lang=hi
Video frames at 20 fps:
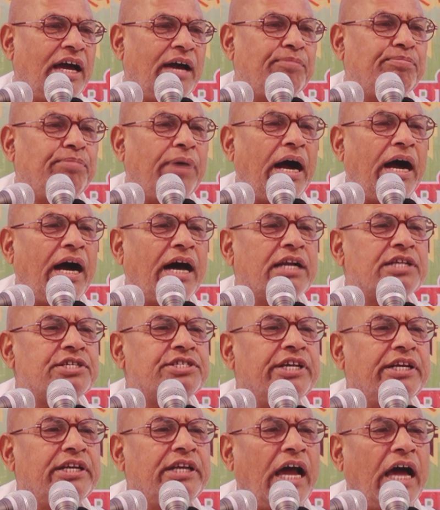अब बाहर
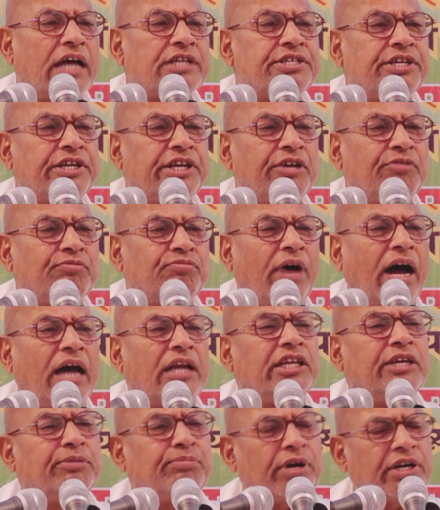से नाचने
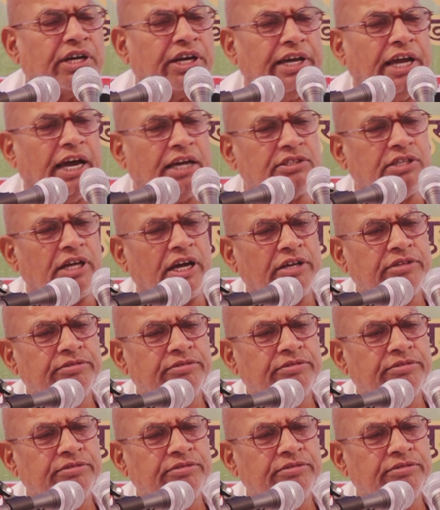वाली बन गया था